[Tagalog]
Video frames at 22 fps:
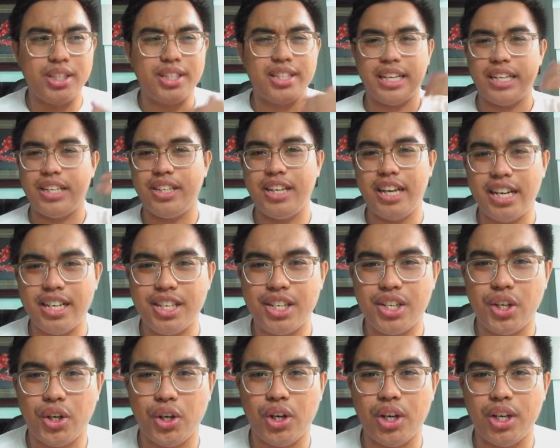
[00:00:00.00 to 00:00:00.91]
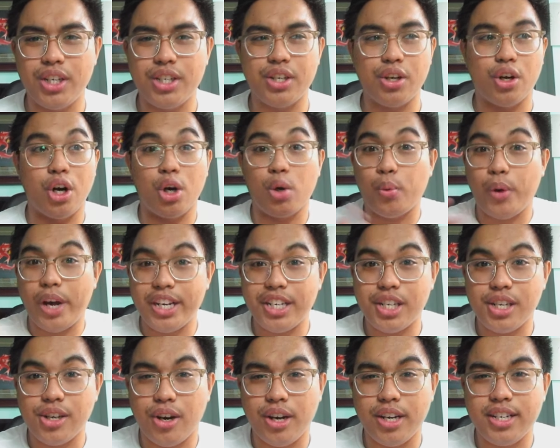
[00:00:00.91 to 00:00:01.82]
suggestions, or
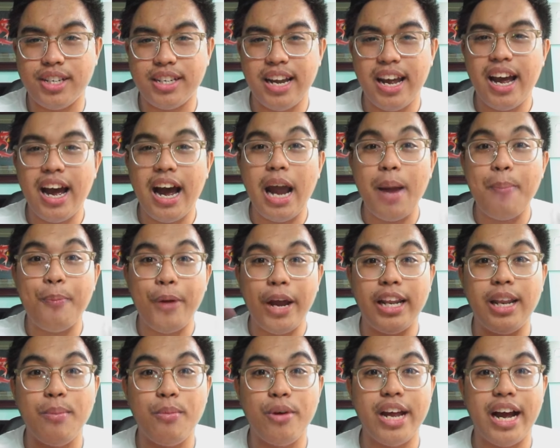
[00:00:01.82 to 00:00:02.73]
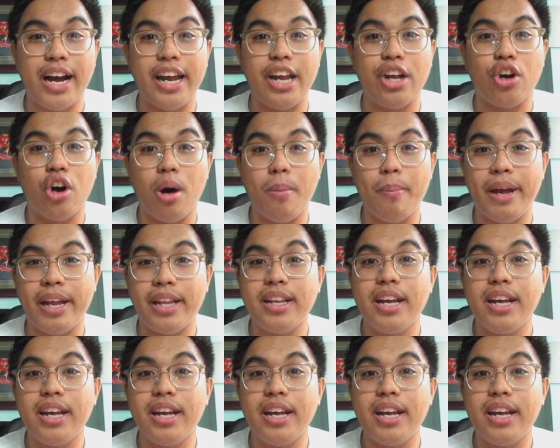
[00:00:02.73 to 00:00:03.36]
questions, ay pwede mo yung i-comment